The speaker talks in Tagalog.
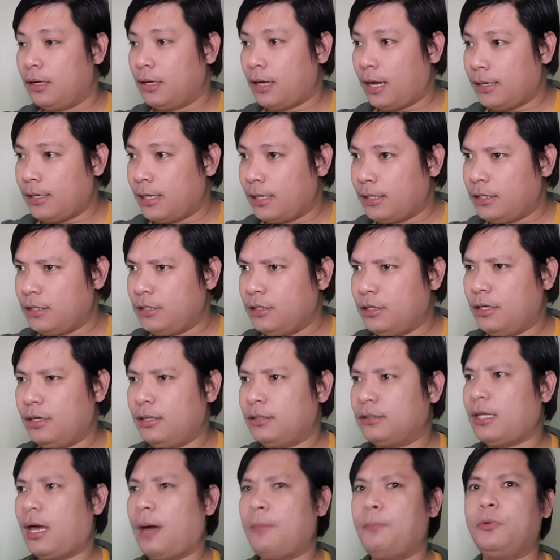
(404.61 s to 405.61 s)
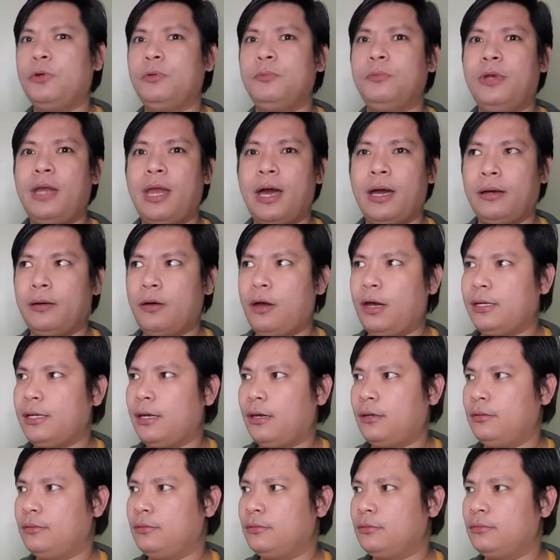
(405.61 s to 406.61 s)
Ayan, itapon mo lang.
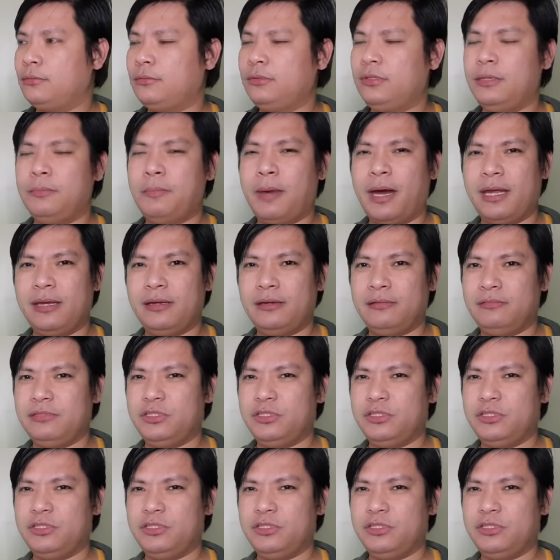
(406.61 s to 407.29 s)
Ayan, 'di ba?